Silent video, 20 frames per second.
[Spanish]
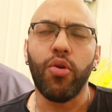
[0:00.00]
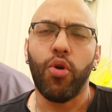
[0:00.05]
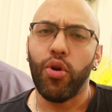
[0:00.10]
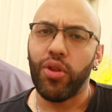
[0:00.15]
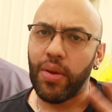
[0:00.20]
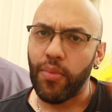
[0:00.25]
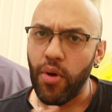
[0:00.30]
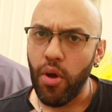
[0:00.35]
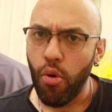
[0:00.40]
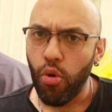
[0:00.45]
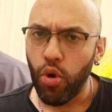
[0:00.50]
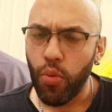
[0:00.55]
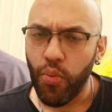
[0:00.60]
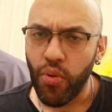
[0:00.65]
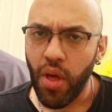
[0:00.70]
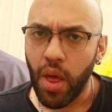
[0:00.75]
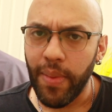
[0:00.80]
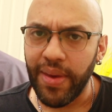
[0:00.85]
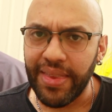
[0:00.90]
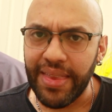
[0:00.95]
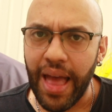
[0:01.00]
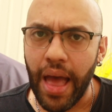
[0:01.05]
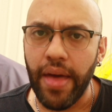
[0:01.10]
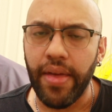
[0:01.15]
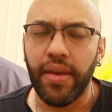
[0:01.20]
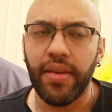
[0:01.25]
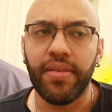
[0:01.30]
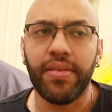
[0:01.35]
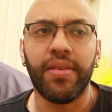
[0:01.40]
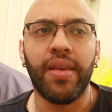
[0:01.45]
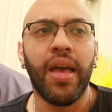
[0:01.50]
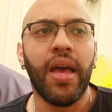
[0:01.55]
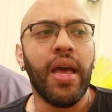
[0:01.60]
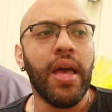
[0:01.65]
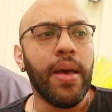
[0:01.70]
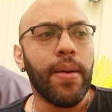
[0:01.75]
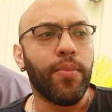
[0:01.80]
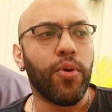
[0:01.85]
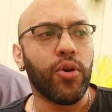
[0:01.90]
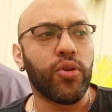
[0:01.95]
cuando estamos en un grupo de amistades,
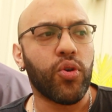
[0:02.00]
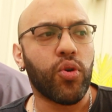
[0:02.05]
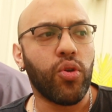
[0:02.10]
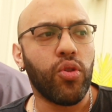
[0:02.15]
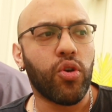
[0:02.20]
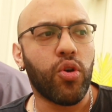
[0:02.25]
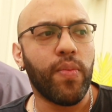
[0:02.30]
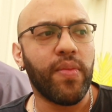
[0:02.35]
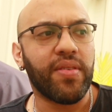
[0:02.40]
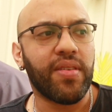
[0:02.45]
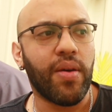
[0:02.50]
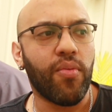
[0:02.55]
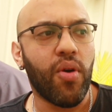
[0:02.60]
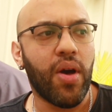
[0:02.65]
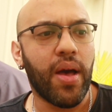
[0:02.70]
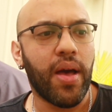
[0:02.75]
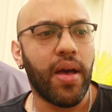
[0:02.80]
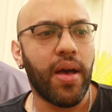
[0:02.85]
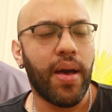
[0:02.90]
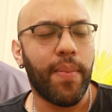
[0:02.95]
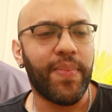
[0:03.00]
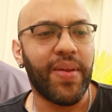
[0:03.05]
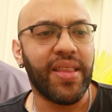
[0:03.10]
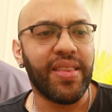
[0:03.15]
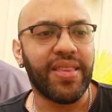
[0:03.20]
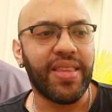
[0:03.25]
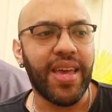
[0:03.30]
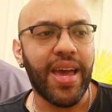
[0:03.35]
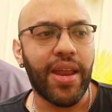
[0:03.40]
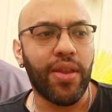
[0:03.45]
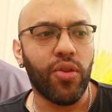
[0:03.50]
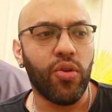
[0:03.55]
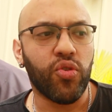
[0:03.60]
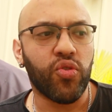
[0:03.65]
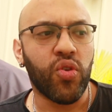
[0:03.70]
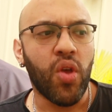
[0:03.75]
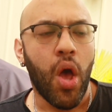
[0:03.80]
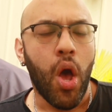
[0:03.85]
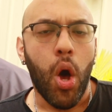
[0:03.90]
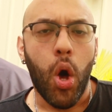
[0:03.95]
por eso cuando comenzamos a, a
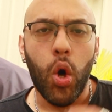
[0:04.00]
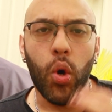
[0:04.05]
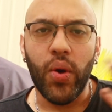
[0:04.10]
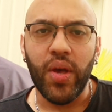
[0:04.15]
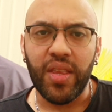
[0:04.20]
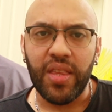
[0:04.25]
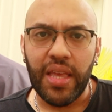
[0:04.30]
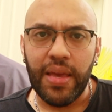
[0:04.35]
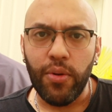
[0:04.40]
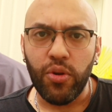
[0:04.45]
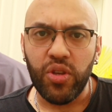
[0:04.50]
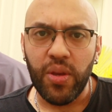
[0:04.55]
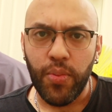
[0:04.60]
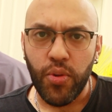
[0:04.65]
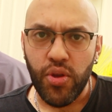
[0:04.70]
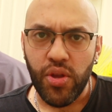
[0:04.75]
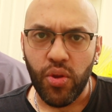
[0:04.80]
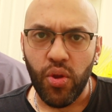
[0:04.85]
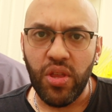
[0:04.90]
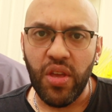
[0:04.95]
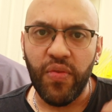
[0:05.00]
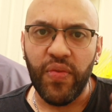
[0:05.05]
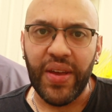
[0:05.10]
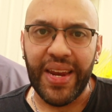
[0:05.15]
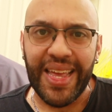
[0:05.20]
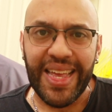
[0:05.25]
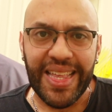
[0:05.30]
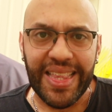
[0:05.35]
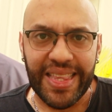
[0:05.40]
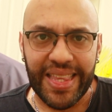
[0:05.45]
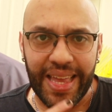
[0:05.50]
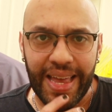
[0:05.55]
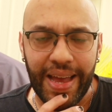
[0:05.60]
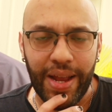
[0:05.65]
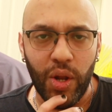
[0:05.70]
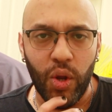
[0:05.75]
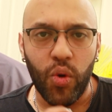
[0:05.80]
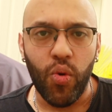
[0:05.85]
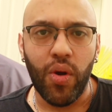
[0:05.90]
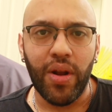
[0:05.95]
plantearnos objetivos y proyectos diferentes
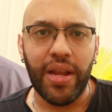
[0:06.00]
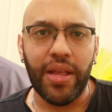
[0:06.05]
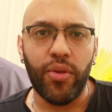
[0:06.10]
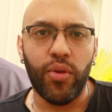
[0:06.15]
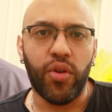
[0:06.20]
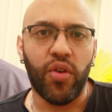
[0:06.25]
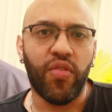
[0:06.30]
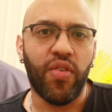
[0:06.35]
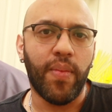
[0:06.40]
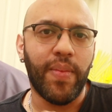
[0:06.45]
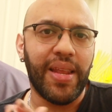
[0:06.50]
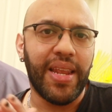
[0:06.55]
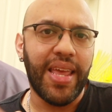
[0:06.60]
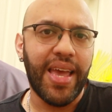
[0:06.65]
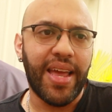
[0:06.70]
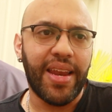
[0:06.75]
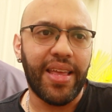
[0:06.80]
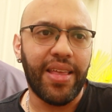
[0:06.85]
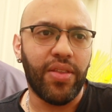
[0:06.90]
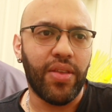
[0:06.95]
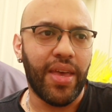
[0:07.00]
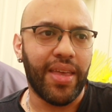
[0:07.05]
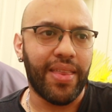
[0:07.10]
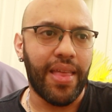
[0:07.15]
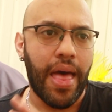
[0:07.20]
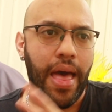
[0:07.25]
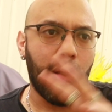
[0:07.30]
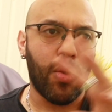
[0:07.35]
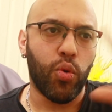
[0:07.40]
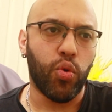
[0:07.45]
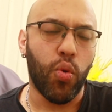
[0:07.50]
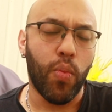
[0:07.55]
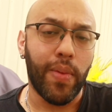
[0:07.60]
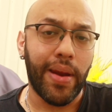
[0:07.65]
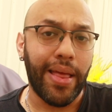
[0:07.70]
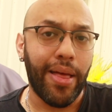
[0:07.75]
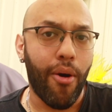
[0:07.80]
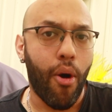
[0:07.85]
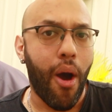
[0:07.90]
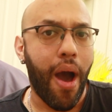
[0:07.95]
a los cuales nuestros familiares están acostumbrados,
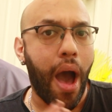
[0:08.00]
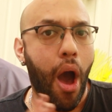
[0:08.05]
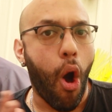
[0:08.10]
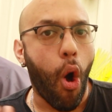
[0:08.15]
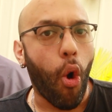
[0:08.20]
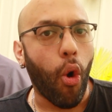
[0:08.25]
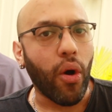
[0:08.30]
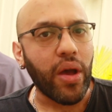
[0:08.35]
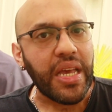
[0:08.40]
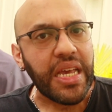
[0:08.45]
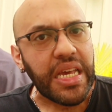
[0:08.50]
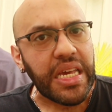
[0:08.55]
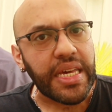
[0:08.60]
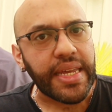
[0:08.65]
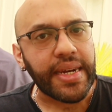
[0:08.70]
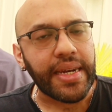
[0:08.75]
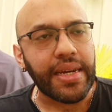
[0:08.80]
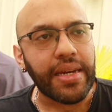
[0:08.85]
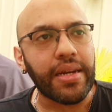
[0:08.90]
acostumbrados a oír,